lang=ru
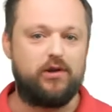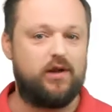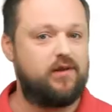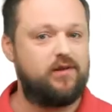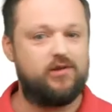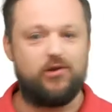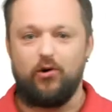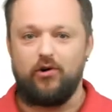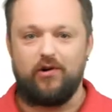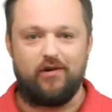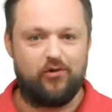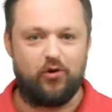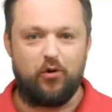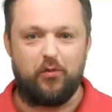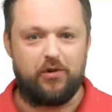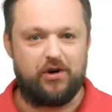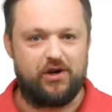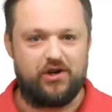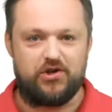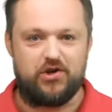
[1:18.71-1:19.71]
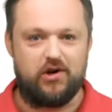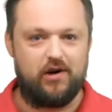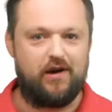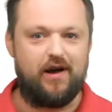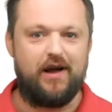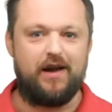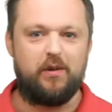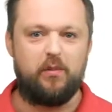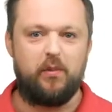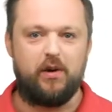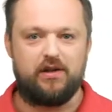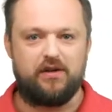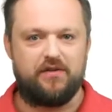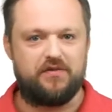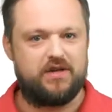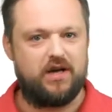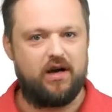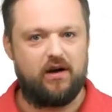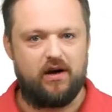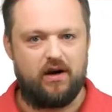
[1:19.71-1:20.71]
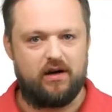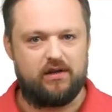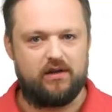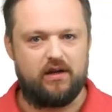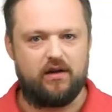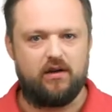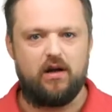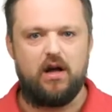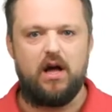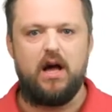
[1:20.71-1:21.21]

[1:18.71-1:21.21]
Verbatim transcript: а не только номер кошелька или банковской карты.